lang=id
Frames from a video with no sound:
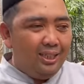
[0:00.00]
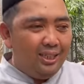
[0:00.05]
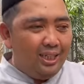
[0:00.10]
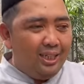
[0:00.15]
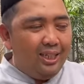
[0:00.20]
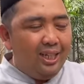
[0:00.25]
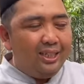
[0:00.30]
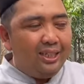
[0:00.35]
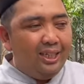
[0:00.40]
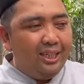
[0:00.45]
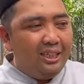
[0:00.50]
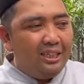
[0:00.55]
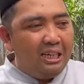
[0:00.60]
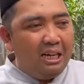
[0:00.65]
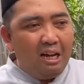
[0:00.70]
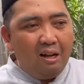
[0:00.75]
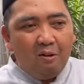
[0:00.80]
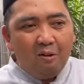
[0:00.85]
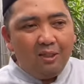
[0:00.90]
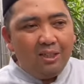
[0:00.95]
Ternyata di
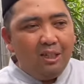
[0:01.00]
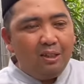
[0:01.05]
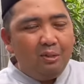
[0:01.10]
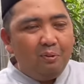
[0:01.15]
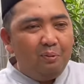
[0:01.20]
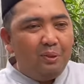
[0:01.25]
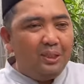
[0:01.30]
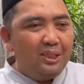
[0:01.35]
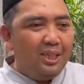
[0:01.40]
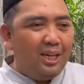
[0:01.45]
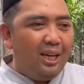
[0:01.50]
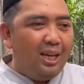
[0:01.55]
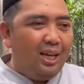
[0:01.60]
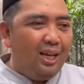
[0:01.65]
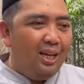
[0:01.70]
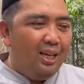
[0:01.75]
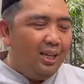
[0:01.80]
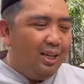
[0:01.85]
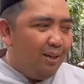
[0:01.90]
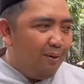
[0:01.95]
tengah kota tuh
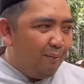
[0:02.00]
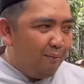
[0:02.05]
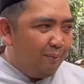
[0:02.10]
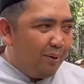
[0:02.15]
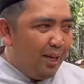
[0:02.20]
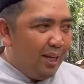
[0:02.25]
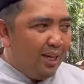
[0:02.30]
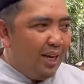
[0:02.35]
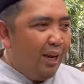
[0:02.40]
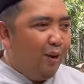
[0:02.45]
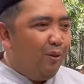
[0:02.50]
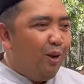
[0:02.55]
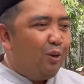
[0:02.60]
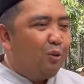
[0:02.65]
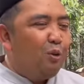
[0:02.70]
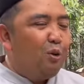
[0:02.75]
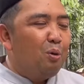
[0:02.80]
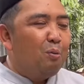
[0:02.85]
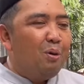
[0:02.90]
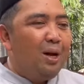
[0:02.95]
bisa miara hewan
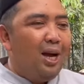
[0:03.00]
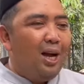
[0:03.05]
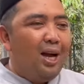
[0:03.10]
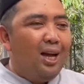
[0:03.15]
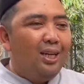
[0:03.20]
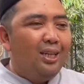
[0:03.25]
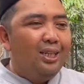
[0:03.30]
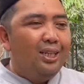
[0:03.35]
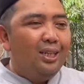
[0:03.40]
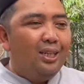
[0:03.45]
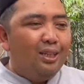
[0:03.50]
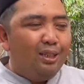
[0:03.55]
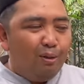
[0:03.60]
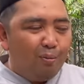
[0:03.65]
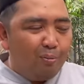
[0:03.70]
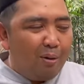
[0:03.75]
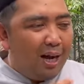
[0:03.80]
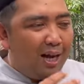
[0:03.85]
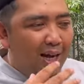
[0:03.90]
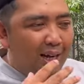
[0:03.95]
kurban,
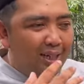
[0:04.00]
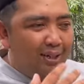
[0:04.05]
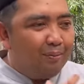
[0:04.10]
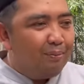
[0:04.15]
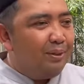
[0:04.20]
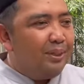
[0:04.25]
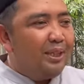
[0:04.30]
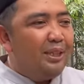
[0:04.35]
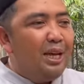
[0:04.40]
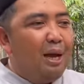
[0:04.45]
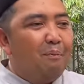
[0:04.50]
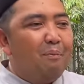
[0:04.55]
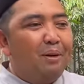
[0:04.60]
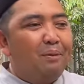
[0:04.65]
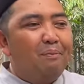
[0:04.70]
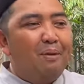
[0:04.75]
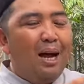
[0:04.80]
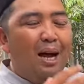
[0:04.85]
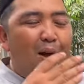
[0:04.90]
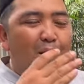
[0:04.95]
bahkan tidak
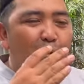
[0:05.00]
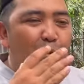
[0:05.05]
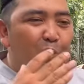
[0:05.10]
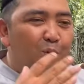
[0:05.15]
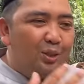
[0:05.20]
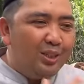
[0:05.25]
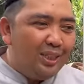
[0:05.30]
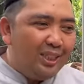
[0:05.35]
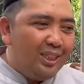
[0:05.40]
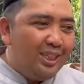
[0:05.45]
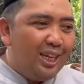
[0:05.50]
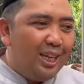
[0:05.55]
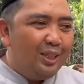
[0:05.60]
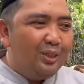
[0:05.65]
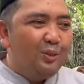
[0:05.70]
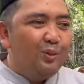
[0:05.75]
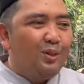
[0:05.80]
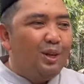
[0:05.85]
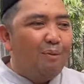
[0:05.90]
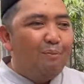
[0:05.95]
berbau, tidak
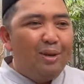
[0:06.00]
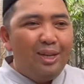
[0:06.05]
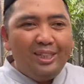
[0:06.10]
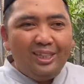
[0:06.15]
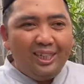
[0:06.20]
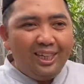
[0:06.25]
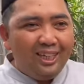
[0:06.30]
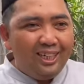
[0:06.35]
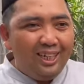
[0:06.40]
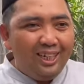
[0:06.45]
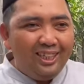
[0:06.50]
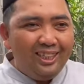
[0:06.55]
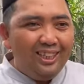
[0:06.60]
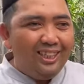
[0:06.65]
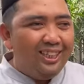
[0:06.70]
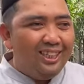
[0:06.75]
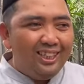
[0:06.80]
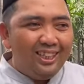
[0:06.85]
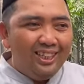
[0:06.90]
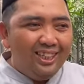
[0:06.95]
juga becek
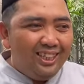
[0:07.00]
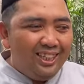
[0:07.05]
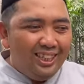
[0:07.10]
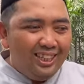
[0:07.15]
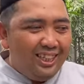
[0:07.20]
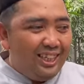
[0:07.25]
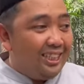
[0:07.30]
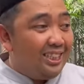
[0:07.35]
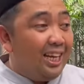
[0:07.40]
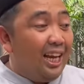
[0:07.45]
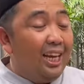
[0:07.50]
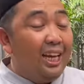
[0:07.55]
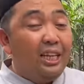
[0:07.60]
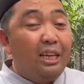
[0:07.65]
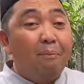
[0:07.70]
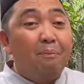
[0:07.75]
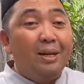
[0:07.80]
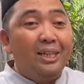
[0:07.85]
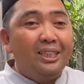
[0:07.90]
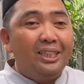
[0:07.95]
dan ya
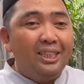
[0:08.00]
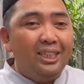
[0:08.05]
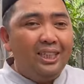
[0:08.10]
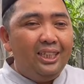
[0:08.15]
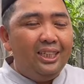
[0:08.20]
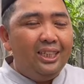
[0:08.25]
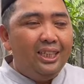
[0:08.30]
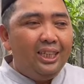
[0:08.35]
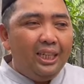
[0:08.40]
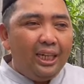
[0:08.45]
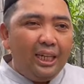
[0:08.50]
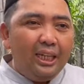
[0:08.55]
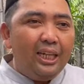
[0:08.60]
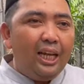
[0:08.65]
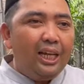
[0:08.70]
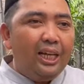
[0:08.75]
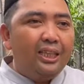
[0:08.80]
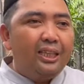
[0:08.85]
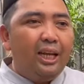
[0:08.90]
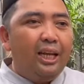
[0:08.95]
segalanya bersih.
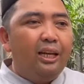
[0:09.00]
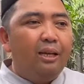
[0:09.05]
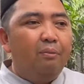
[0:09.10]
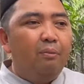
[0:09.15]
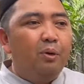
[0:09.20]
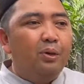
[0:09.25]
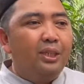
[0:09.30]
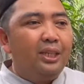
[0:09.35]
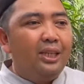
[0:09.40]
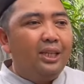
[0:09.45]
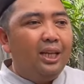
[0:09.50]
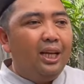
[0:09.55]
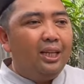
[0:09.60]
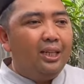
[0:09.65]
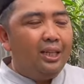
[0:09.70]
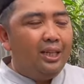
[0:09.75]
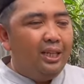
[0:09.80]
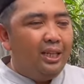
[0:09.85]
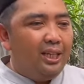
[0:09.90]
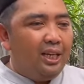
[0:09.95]
Ini yang kita ingin
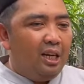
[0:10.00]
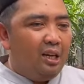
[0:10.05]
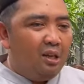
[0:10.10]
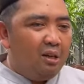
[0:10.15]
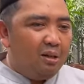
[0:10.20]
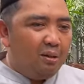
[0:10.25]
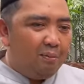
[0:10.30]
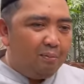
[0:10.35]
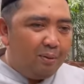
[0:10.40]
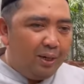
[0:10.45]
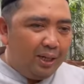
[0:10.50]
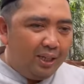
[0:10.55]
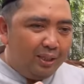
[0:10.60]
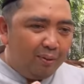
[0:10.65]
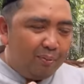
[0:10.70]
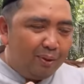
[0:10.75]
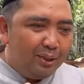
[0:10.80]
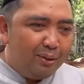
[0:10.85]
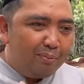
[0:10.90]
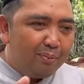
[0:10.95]
buktikan. Jadi kalau bagi
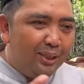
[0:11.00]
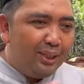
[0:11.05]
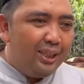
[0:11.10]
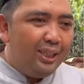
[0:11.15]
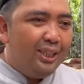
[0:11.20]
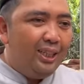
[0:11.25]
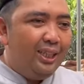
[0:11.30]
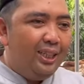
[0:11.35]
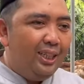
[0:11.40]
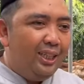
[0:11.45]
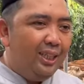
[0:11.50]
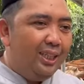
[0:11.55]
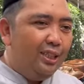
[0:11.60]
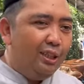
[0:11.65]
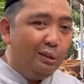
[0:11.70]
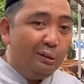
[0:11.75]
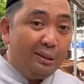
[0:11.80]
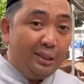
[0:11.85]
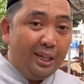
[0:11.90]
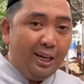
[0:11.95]
teman-teman nih
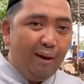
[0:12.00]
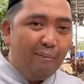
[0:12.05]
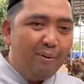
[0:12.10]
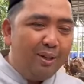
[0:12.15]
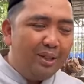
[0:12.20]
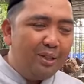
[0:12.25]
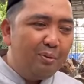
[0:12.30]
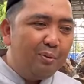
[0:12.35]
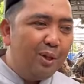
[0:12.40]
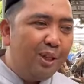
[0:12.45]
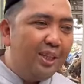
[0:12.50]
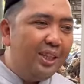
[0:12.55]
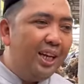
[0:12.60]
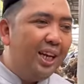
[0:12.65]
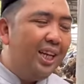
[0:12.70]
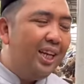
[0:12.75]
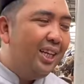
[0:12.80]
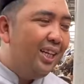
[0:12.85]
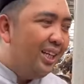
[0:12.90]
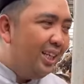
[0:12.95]
subscriber
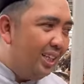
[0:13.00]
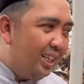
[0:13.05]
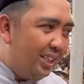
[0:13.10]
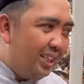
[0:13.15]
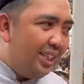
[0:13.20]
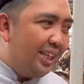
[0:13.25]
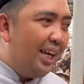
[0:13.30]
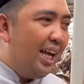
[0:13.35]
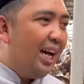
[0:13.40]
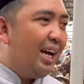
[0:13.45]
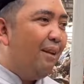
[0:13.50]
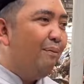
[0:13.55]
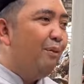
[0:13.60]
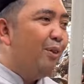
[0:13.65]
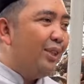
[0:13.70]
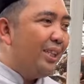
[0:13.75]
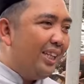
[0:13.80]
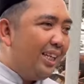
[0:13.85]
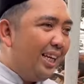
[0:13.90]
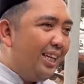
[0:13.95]
semuanya silakan
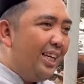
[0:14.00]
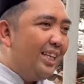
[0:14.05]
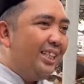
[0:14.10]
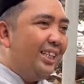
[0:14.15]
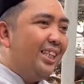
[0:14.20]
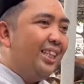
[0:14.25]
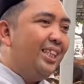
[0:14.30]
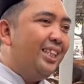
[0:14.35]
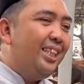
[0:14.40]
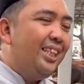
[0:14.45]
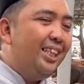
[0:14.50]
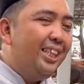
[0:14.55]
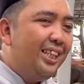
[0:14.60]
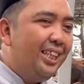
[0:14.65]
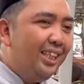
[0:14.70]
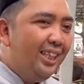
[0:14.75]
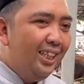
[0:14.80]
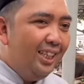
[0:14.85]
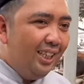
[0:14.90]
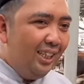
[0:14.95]
buktikan datang ke sini.
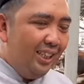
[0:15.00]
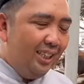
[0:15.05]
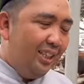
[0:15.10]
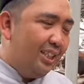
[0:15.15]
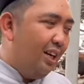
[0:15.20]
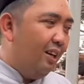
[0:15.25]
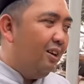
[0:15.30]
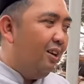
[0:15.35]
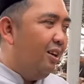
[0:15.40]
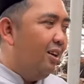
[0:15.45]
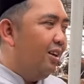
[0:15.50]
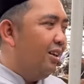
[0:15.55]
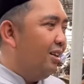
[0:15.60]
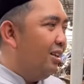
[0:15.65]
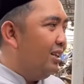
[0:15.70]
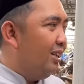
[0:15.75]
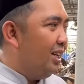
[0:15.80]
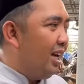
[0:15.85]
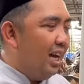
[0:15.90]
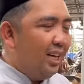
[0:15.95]
Insya
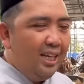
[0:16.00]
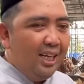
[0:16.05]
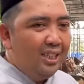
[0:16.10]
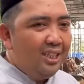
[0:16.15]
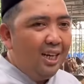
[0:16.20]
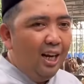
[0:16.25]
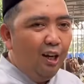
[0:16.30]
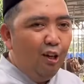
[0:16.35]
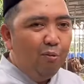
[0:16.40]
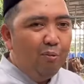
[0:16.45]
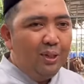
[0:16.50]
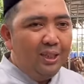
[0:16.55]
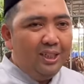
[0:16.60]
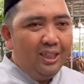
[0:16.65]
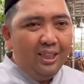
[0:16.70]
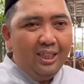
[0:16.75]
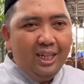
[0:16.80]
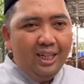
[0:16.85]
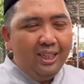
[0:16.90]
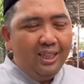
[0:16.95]
Allah kandang selalu
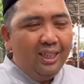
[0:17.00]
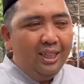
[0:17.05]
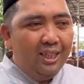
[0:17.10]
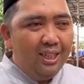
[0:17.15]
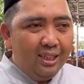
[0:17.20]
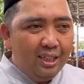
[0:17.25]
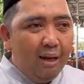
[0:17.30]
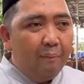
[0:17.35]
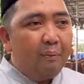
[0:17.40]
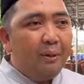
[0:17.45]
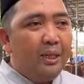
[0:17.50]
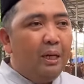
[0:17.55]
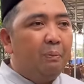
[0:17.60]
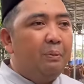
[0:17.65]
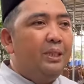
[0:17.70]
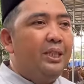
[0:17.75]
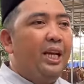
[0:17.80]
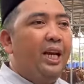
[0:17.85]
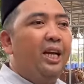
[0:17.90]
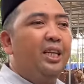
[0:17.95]
bersih dan
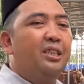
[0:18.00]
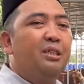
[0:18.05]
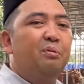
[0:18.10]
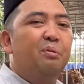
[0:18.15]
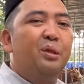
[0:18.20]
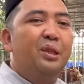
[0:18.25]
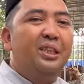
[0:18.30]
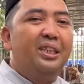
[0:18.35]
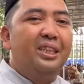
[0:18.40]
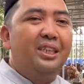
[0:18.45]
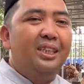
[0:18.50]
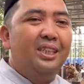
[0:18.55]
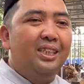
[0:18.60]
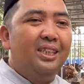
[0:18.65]
sapi-sapi sehat semuanya.